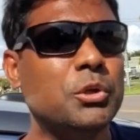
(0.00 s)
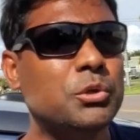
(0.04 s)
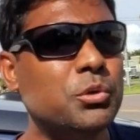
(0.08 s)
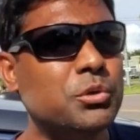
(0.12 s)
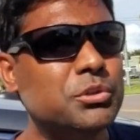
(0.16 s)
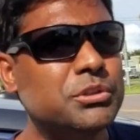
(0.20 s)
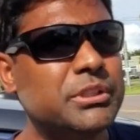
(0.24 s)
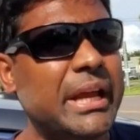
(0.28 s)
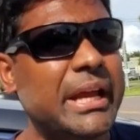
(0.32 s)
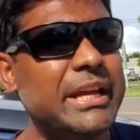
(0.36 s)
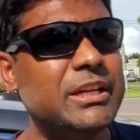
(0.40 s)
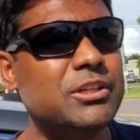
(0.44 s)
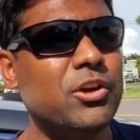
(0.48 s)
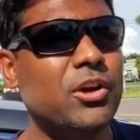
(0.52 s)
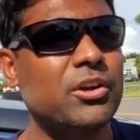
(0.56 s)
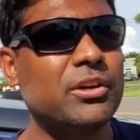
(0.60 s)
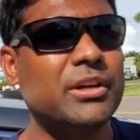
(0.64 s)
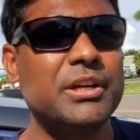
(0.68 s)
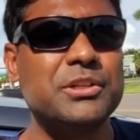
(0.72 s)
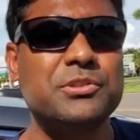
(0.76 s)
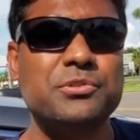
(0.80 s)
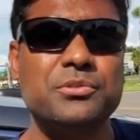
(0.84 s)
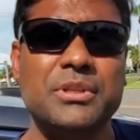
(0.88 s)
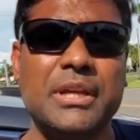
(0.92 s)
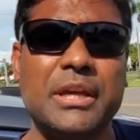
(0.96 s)
তো সেই
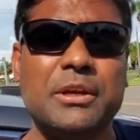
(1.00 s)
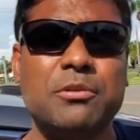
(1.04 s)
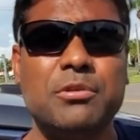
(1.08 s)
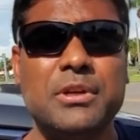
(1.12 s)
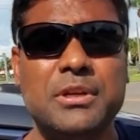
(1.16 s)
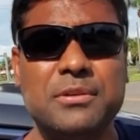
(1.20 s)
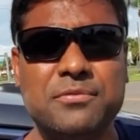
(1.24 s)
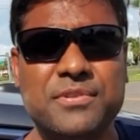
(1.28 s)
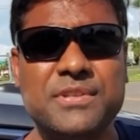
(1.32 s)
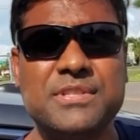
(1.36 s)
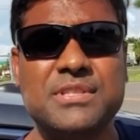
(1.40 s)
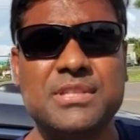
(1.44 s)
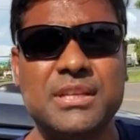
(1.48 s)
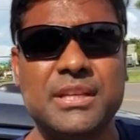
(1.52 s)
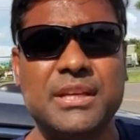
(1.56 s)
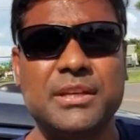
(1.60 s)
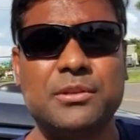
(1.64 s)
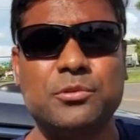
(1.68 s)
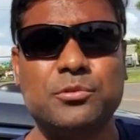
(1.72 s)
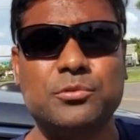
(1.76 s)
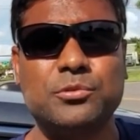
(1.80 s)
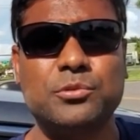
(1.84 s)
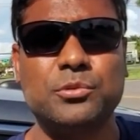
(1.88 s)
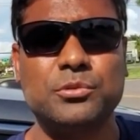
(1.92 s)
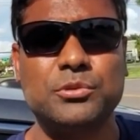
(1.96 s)
সরকার যদি এগুলো
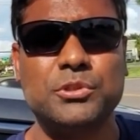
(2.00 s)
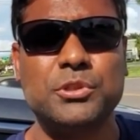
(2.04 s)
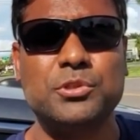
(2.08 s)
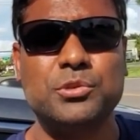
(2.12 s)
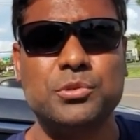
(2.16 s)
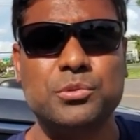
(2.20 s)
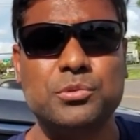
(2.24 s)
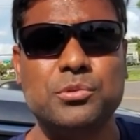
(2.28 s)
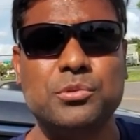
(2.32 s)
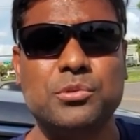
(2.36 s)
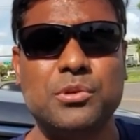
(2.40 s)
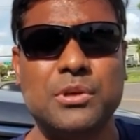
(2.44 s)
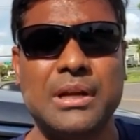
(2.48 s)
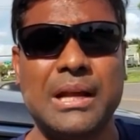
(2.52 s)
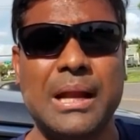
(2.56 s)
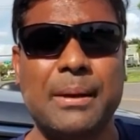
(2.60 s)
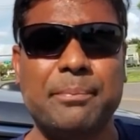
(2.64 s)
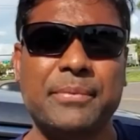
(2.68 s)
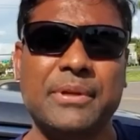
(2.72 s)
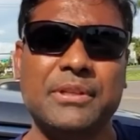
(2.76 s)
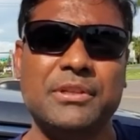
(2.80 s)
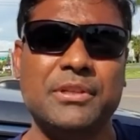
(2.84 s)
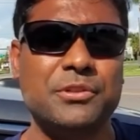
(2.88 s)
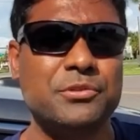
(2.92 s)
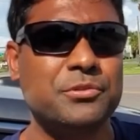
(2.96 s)
ইনভেস্টিগেট করতে শুরু করে
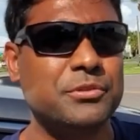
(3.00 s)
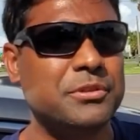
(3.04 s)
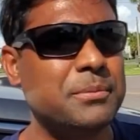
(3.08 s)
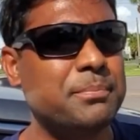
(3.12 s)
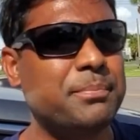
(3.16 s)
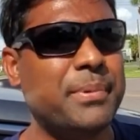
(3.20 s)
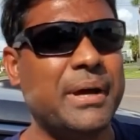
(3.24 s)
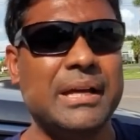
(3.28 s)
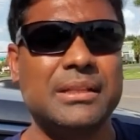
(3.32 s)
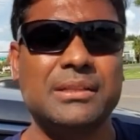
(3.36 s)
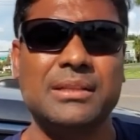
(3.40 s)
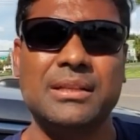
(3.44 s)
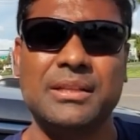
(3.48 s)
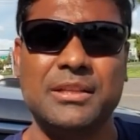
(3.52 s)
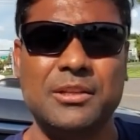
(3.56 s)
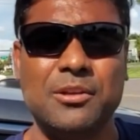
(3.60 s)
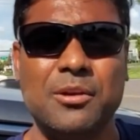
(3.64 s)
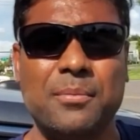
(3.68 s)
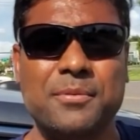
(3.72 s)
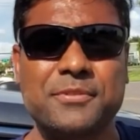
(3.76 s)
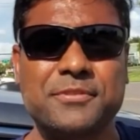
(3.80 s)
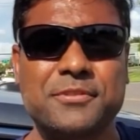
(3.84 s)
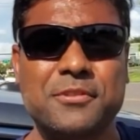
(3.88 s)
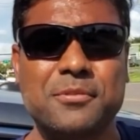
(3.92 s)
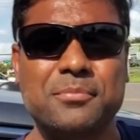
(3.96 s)
আপনাদের যদি পায় তাহলে কী
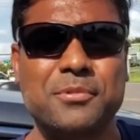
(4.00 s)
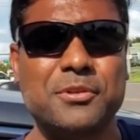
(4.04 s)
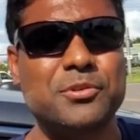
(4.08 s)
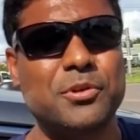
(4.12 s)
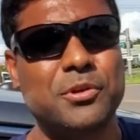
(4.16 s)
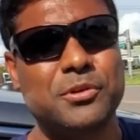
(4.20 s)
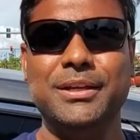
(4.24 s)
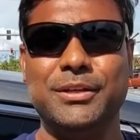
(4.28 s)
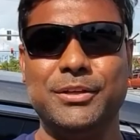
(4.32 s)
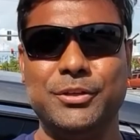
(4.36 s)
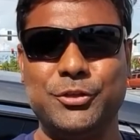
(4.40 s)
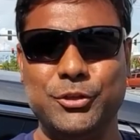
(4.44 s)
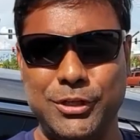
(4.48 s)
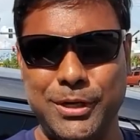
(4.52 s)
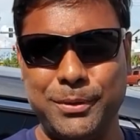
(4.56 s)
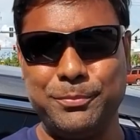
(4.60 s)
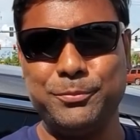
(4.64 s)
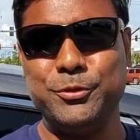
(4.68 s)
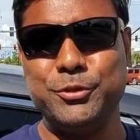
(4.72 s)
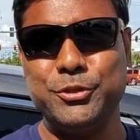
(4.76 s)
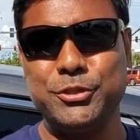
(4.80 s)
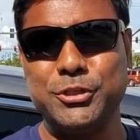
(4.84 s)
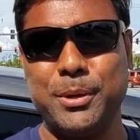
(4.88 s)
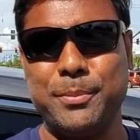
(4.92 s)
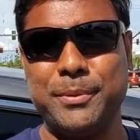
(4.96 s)
অবস্থা হবে তো গুড
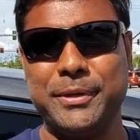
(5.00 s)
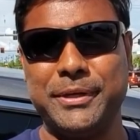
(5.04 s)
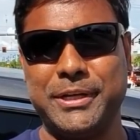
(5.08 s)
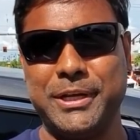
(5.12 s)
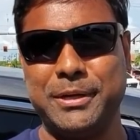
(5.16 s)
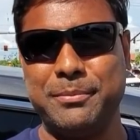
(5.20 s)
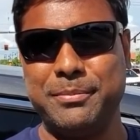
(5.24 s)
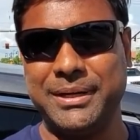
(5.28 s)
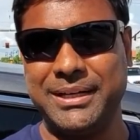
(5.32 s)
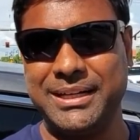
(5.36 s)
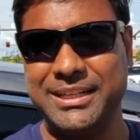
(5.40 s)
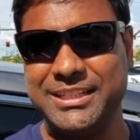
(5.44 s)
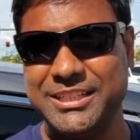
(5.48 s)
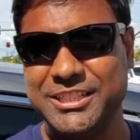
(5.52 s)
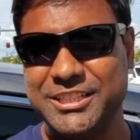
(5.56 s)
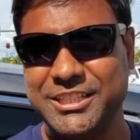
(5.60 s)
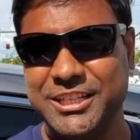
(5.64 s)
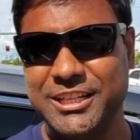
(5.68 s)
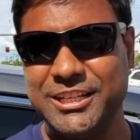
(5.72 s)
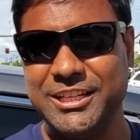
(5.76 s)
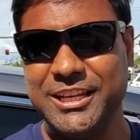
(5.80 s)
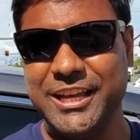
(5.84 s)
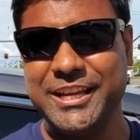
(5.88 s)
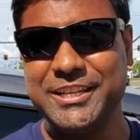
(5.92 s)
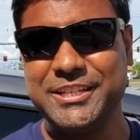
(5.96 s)
আফটারনুন সবাইকে
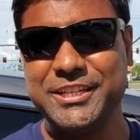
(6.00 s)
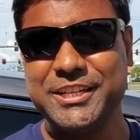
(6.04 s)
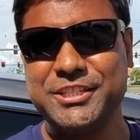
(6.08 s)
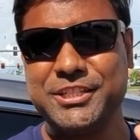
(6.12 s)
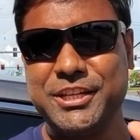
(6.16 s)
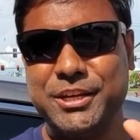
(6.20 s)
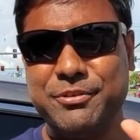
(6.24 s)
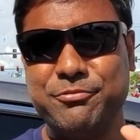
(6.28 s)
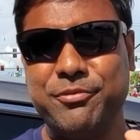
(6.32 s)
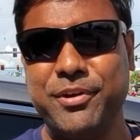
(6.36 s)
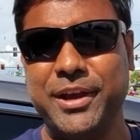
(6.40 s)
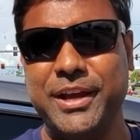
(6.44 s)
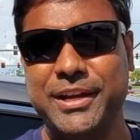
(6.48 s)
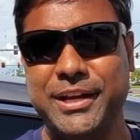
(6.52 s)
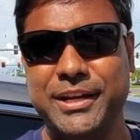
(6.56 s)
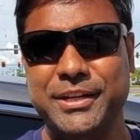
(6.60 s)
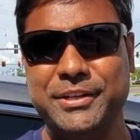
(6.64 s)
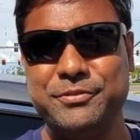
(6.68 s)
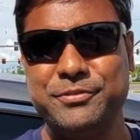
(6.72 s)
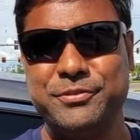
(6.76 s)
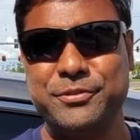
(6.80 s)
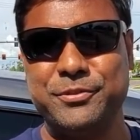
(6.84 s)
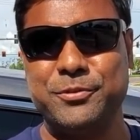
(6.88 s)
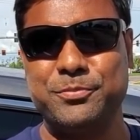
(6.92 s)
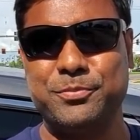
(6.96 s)
বাংলাদেশের লেটেস্ট অ্যান্ড ভাইরাল
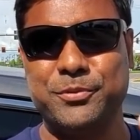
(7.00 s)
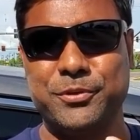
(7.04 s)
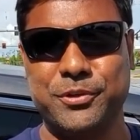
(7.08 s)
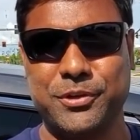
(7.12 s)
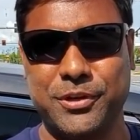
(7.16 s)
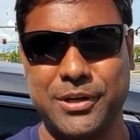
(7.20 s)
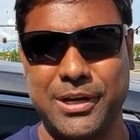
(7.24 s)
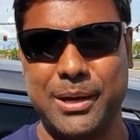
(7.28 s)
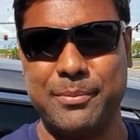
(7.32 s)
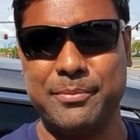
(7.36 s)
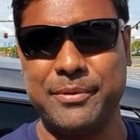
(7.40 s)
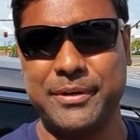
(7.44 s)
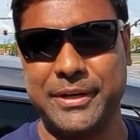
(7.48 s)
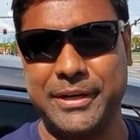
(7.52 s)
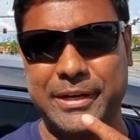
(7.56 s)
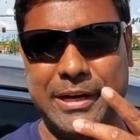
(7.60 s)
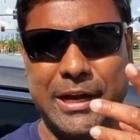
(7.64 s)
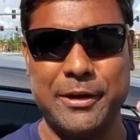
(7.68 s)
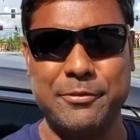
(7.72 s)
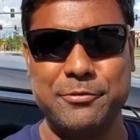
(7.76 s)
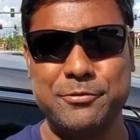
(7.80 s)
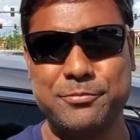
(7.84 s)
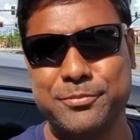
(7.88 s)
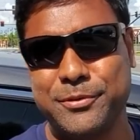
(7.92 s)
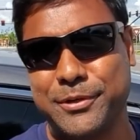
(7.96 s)
নিউজের উপর করা আমার এই
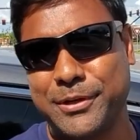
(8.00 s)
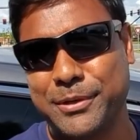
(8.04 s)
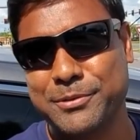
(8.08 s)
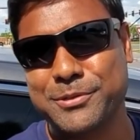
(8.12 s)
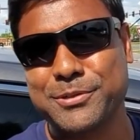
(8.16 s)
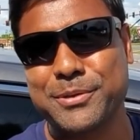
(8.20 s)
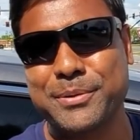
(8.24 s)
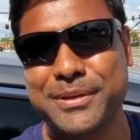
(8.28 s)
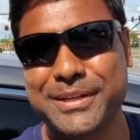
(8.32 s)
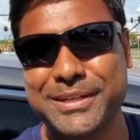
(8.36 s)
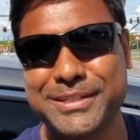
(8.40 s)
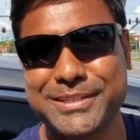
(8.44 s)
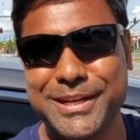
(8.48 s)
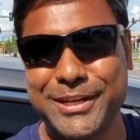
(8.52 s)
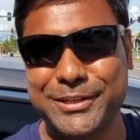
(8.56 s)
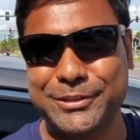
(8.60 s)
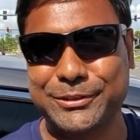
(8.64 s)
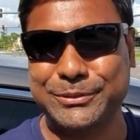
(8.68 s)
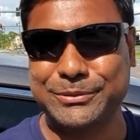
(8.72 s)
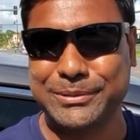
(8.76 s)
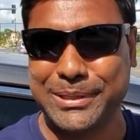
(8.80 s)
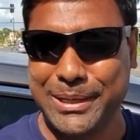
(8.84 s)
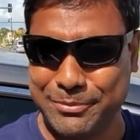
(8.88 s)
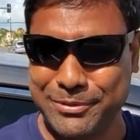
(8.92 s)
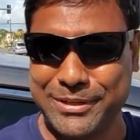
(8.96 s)
নাইন নিউজ প্রোগ্রাম সবাইকে
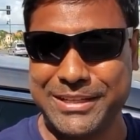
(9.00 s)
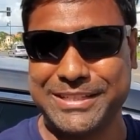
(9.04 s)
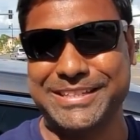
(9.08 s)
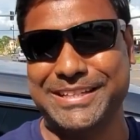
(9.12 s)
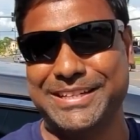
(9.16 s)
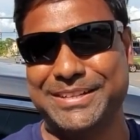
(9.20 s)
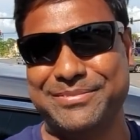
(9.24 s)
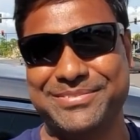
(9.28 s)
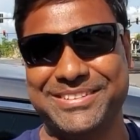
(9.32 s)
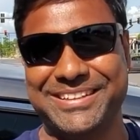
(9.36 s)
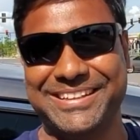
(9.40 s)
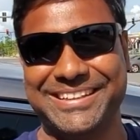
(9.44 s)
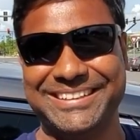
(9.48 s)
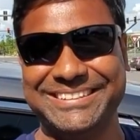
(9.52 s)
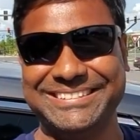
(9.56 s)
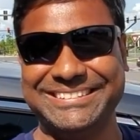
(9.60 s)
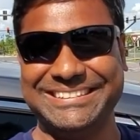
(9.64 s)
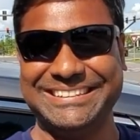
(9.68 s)
স্বাগত কেমন আছেন আপনারা